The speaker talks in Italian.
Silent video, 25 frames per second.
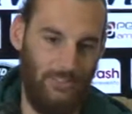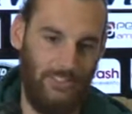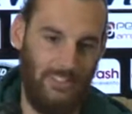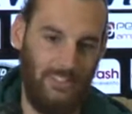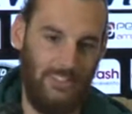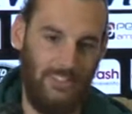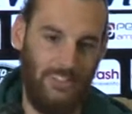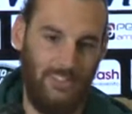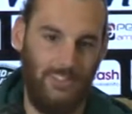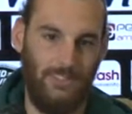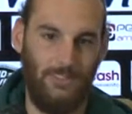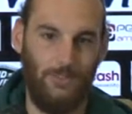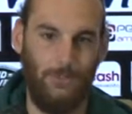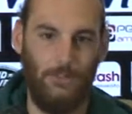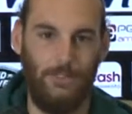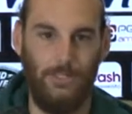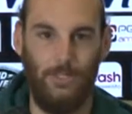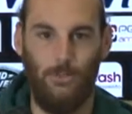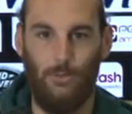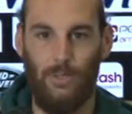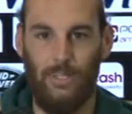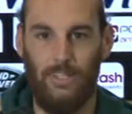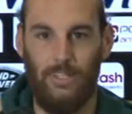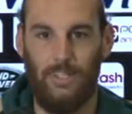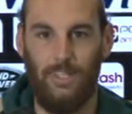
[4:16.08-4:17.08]
che tutti
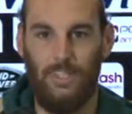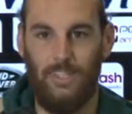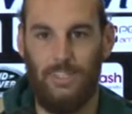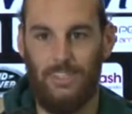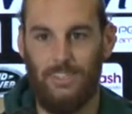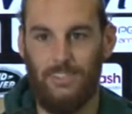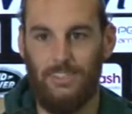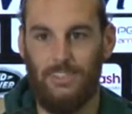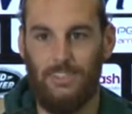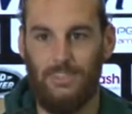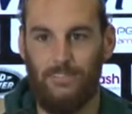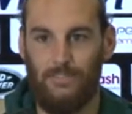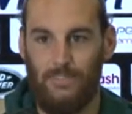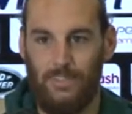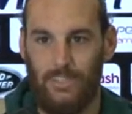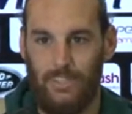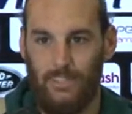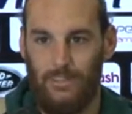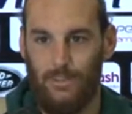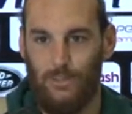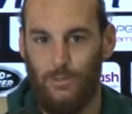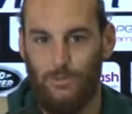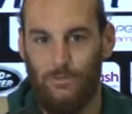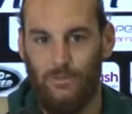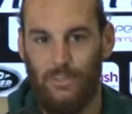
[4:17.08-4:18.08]
guardano la classifica,
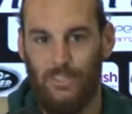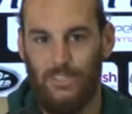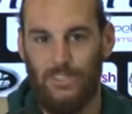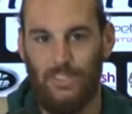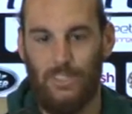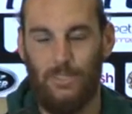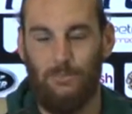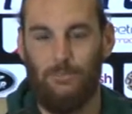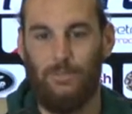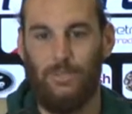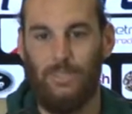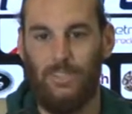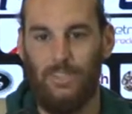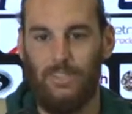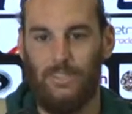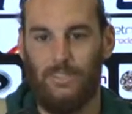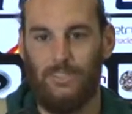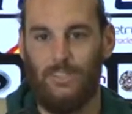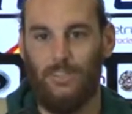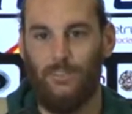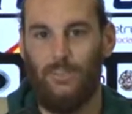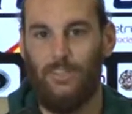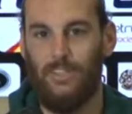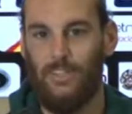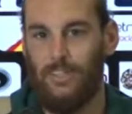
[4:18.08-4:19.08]
quando finisce la partita si
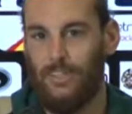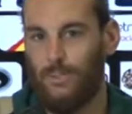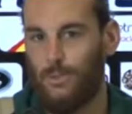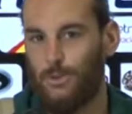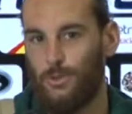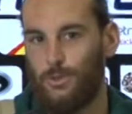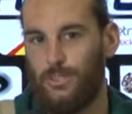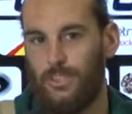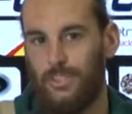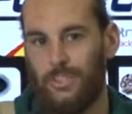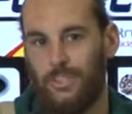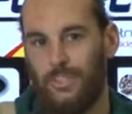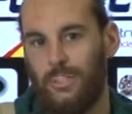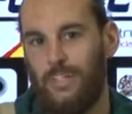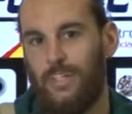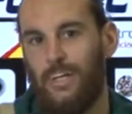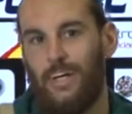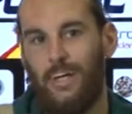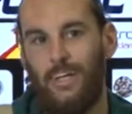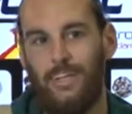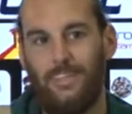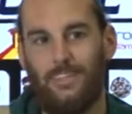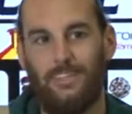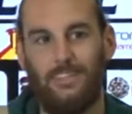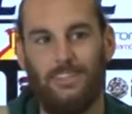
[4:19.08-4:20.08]
guardano i risultati degli
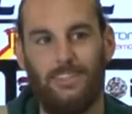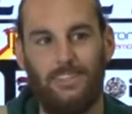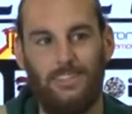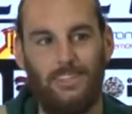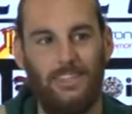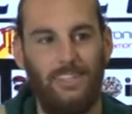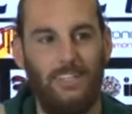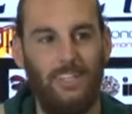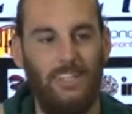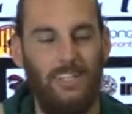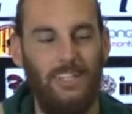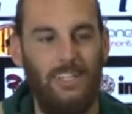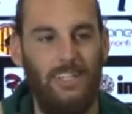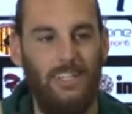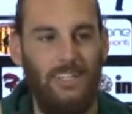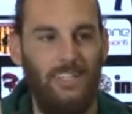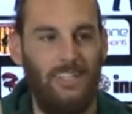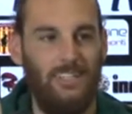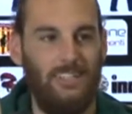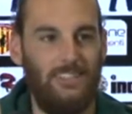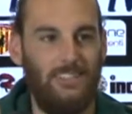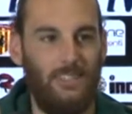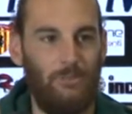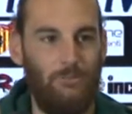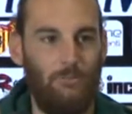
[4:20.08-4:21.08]
altri, si,
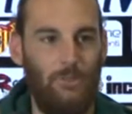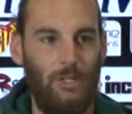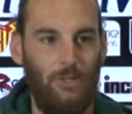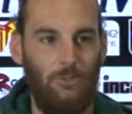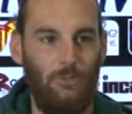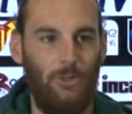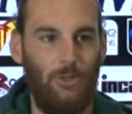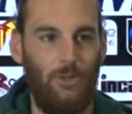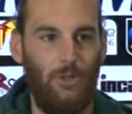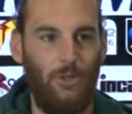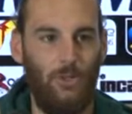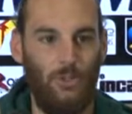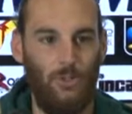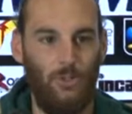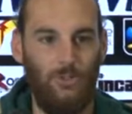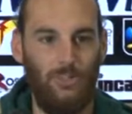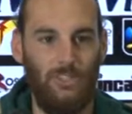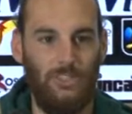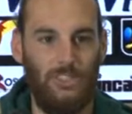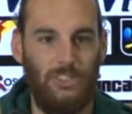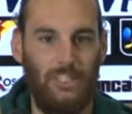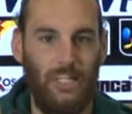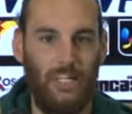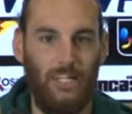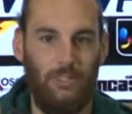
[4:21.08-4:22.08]
sappiamo dove
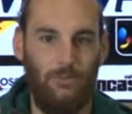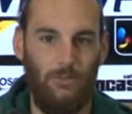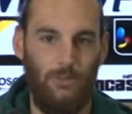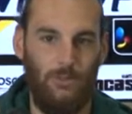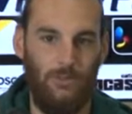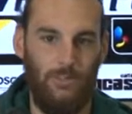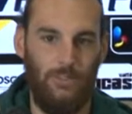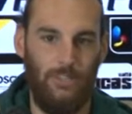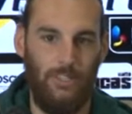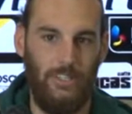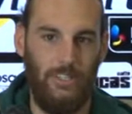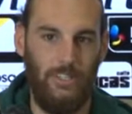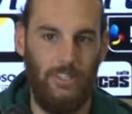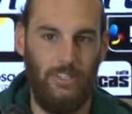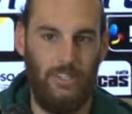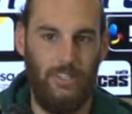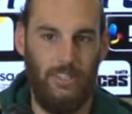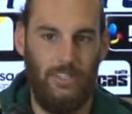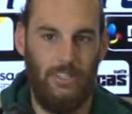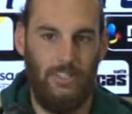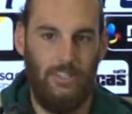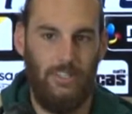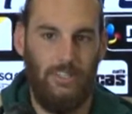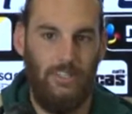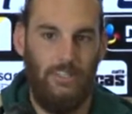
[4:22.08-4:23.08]
siamo
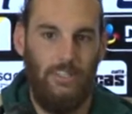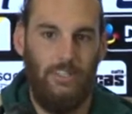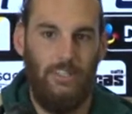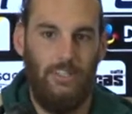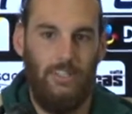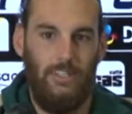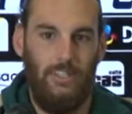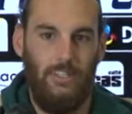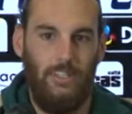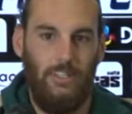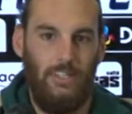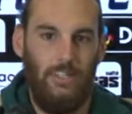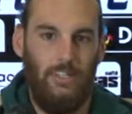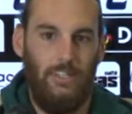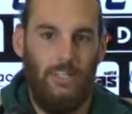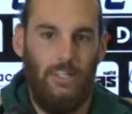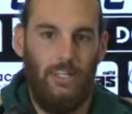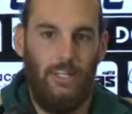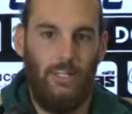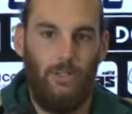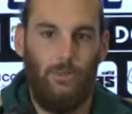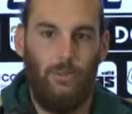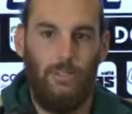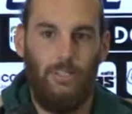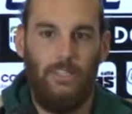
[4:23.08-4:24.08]
e,
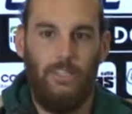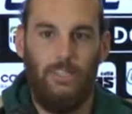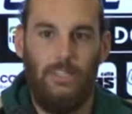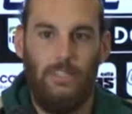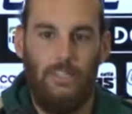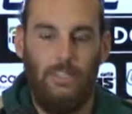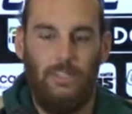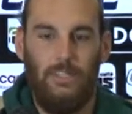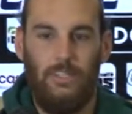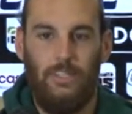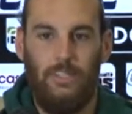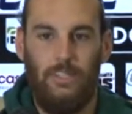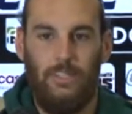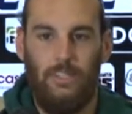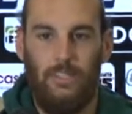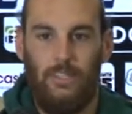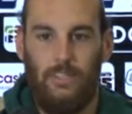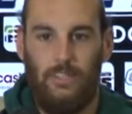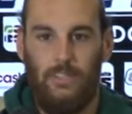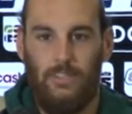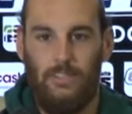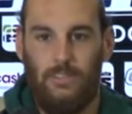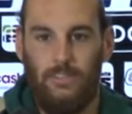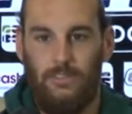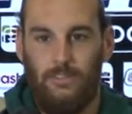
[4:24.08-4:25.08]
e,
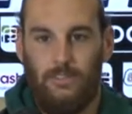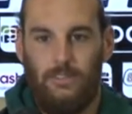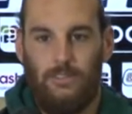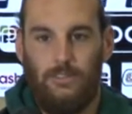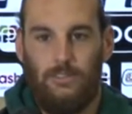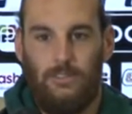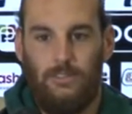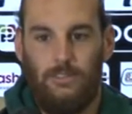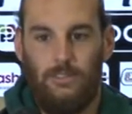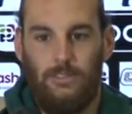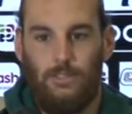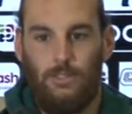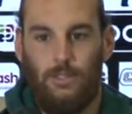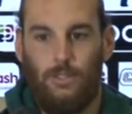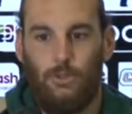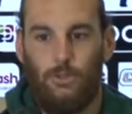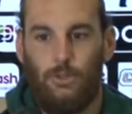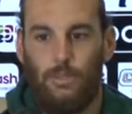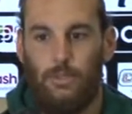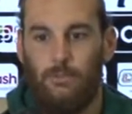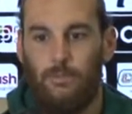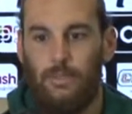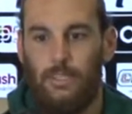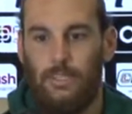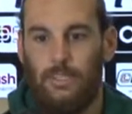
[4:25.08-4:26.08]
quindi
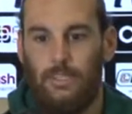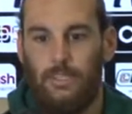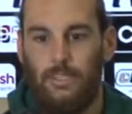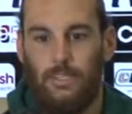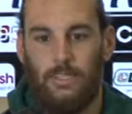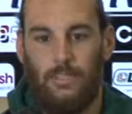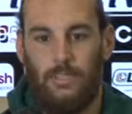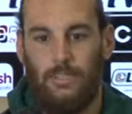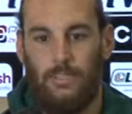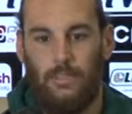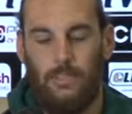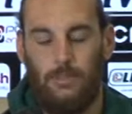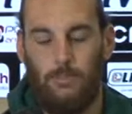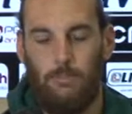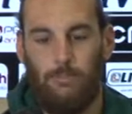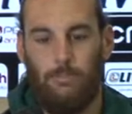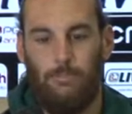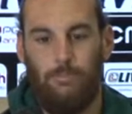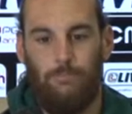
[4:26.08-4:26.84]
sicuramente